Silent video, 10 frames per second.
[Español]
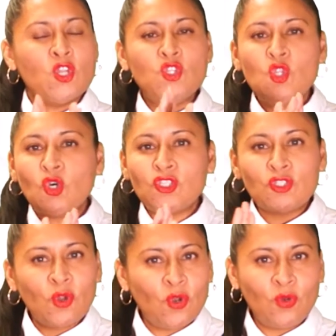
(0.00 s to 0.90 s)
no
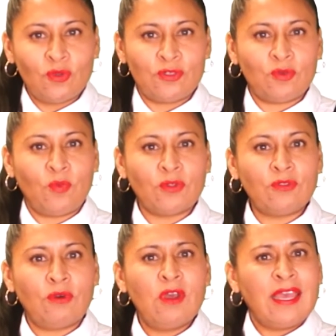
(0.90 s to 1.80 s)
solo con su
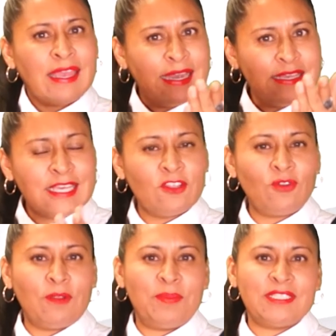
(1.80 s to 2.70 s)
voto
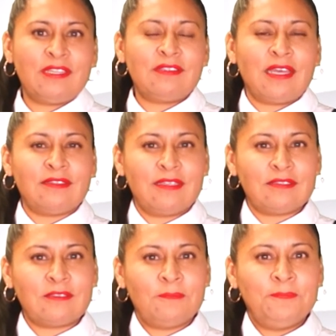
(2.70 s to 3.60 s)
eligiendo representantes,